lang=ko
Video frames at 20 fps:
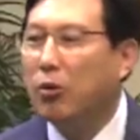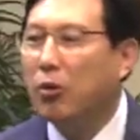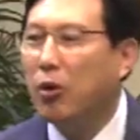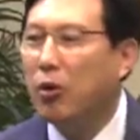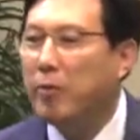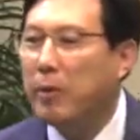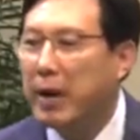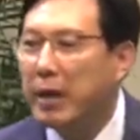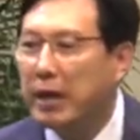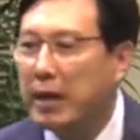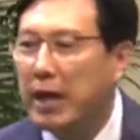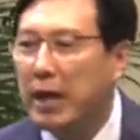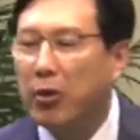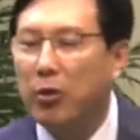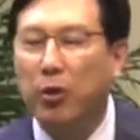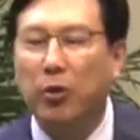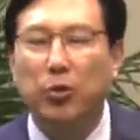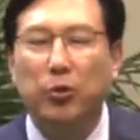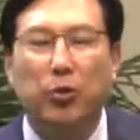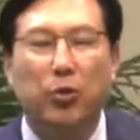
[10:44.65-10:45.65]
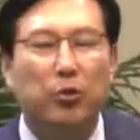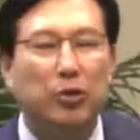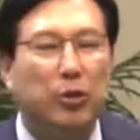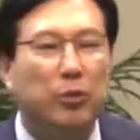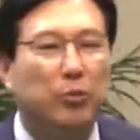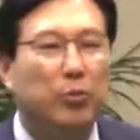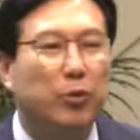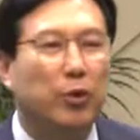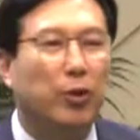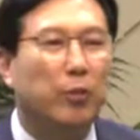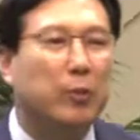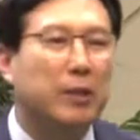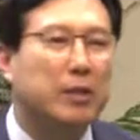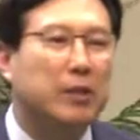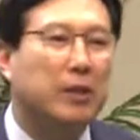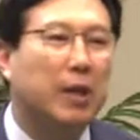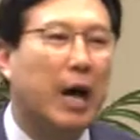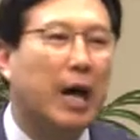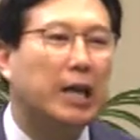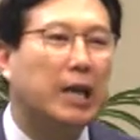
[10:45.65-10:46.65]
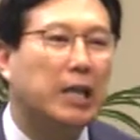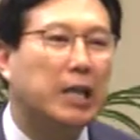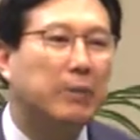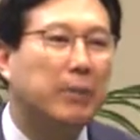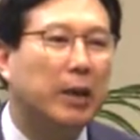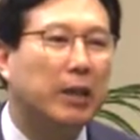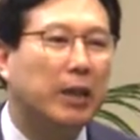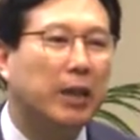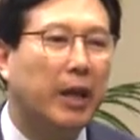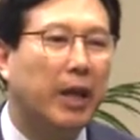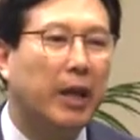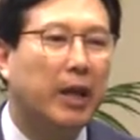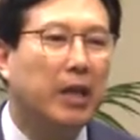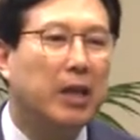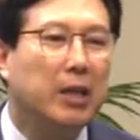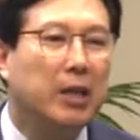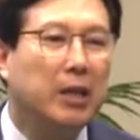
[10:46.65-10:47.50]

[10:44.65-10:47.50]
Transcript: 교만하고 욕심부리면서 하나님한테